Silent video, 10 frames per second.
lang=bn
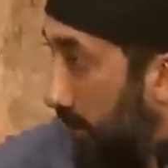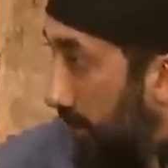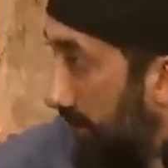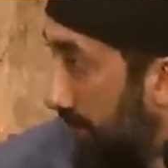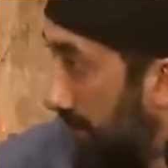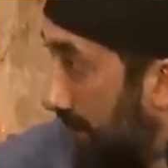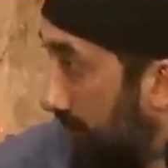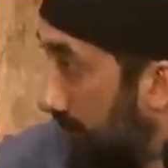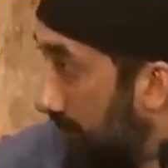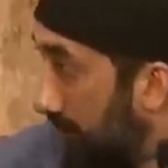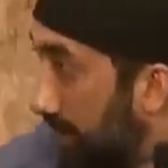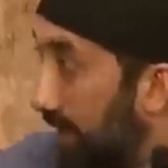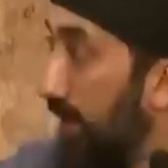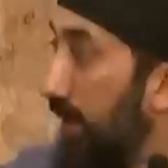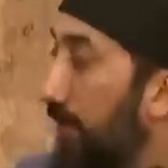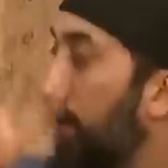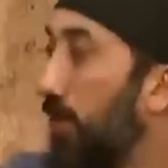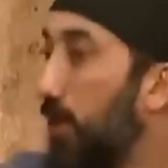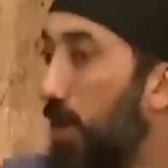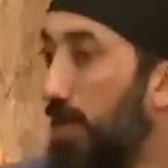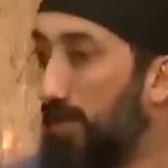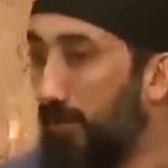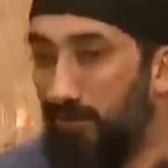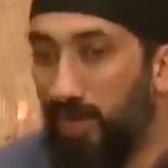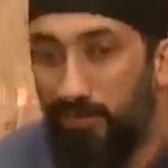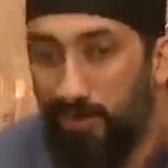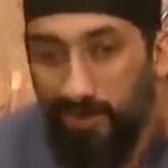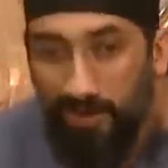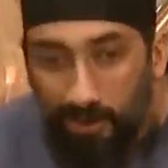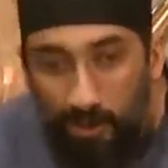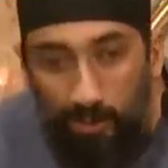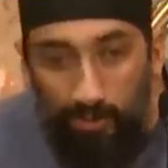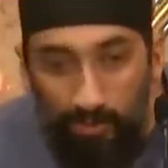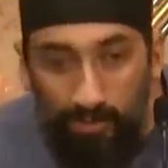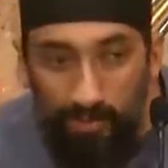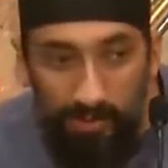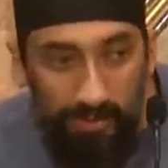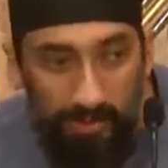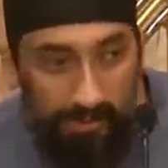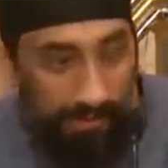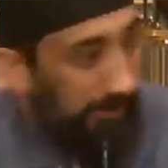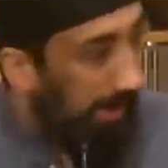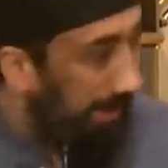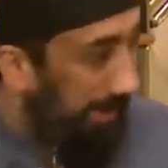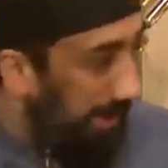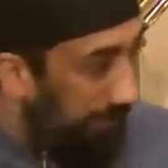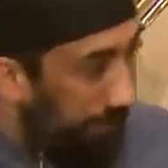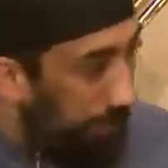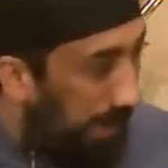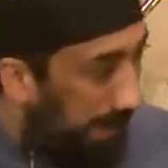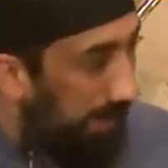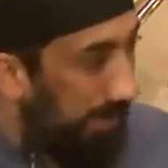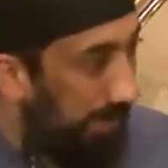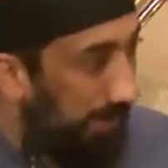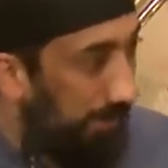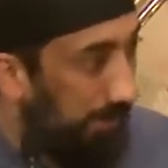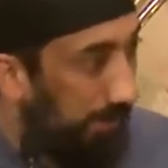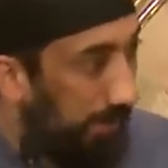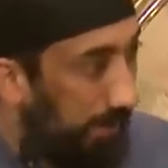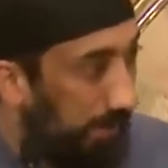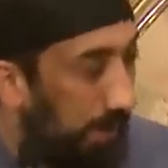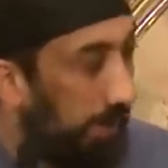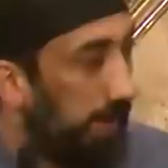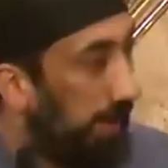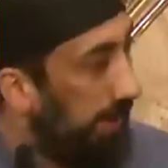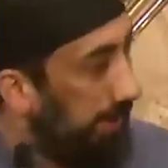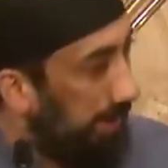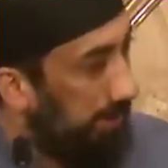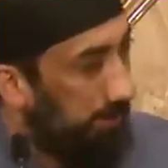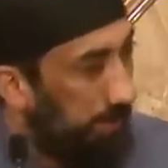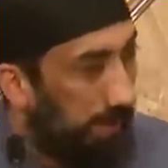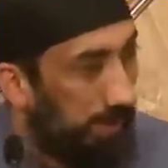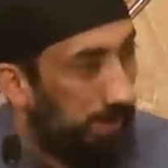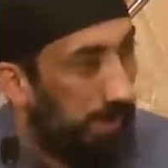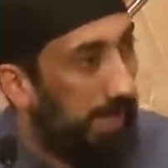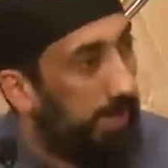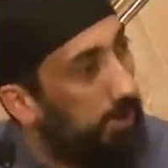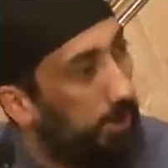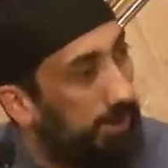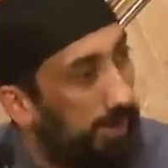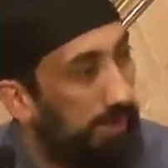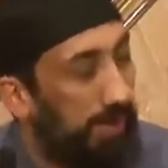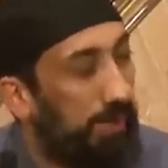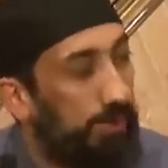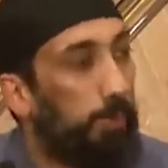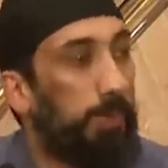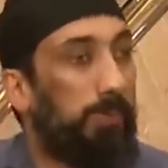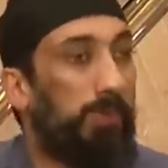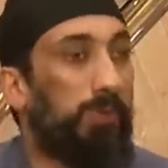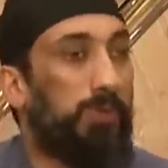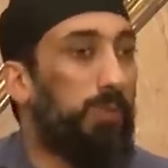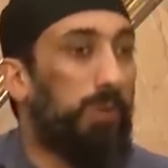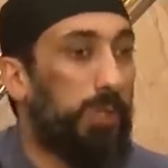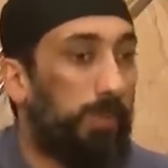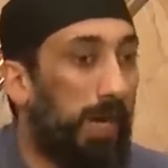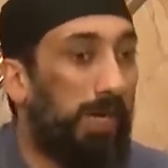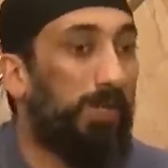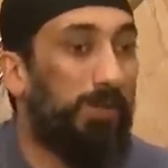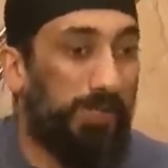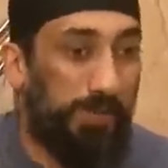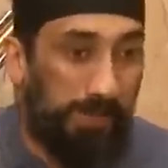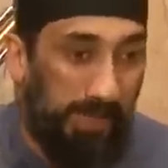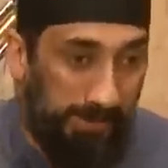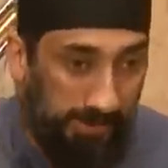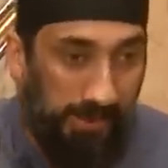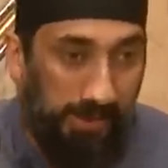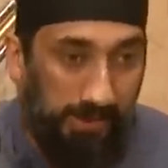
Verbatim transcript: এমনকি যদি তারা মাছিটি ধরেও ফেলে কি করতে পারবে খাদ্য পুনরুদ্ধার করতে পারবে না এই অসাধারণ উপমাটির মাধ্যমে আল্লাহ সুবহানাহুয়া তালা আগেরকার দিনে যারা মূর্তি পূজা করত